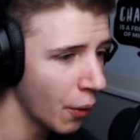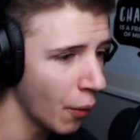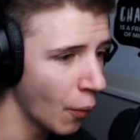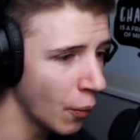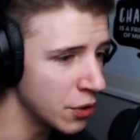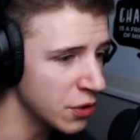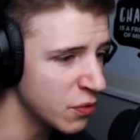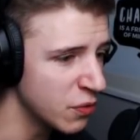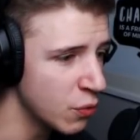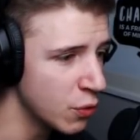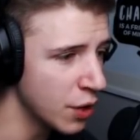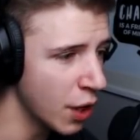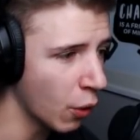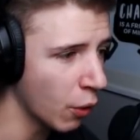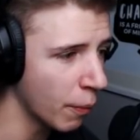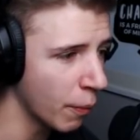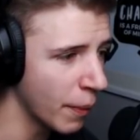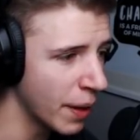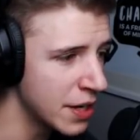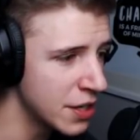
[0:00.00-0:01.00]
Und ich würde
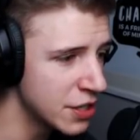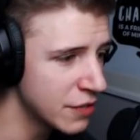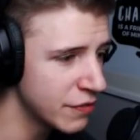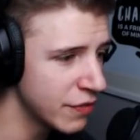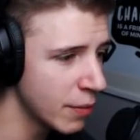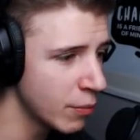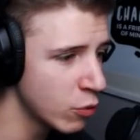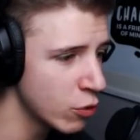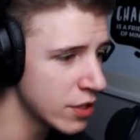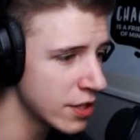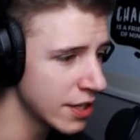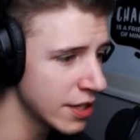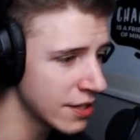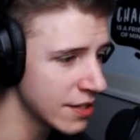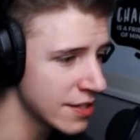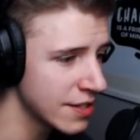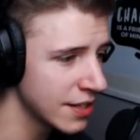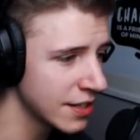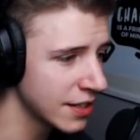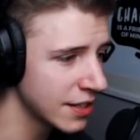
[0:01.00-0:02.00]
auch mal nicht vermuten, dass
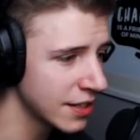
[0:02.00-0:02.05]
es hier